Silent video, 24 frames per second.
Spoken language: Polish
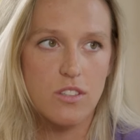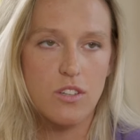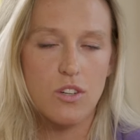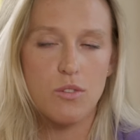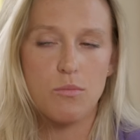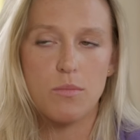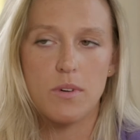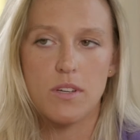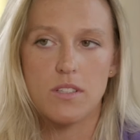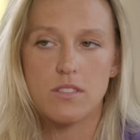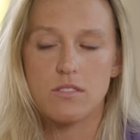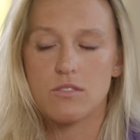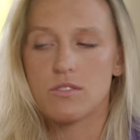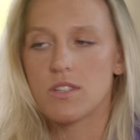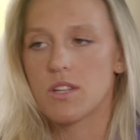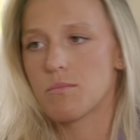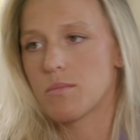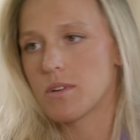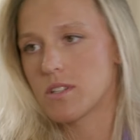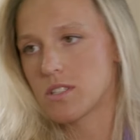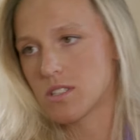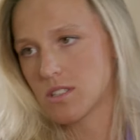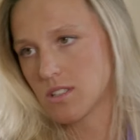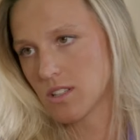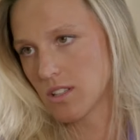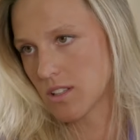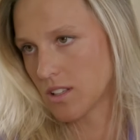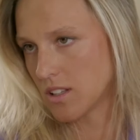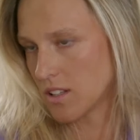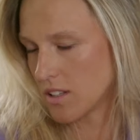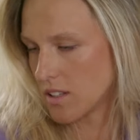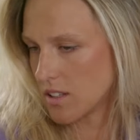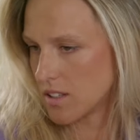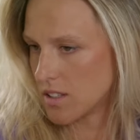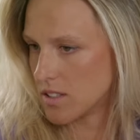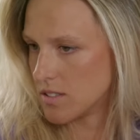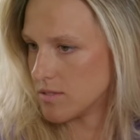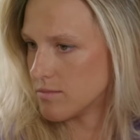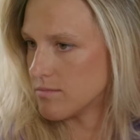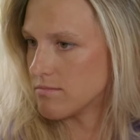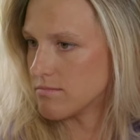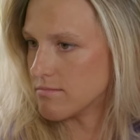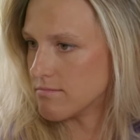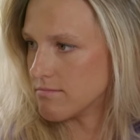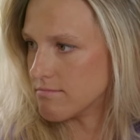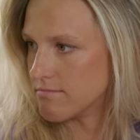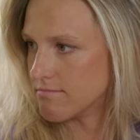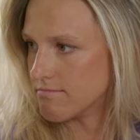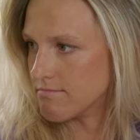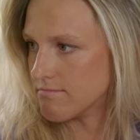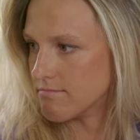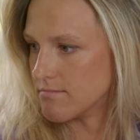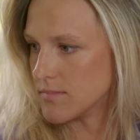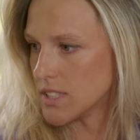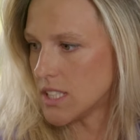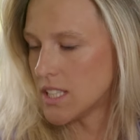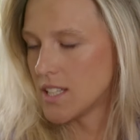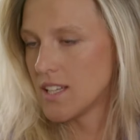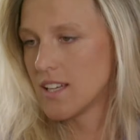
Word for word: I to chyba są najbardziej takie mm,